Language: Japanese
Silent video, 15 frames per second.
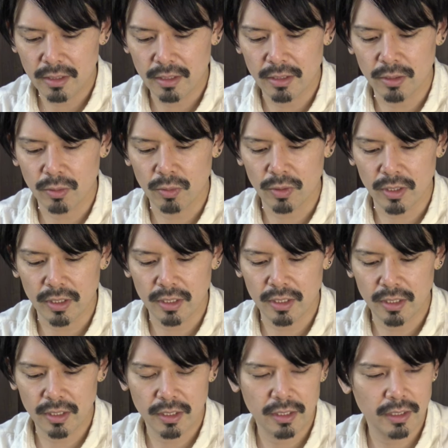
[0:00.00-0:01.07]
以上で
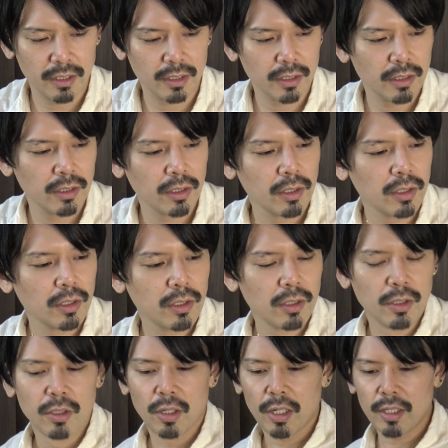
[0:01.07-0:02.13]
すは
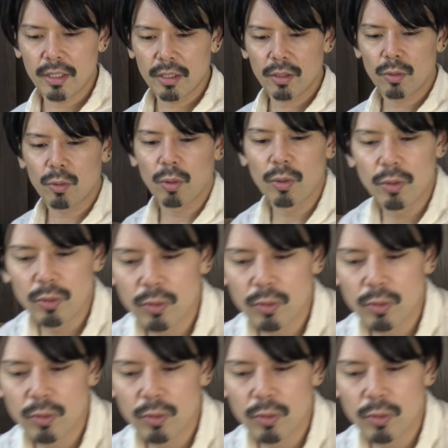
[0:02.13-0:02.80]
いとい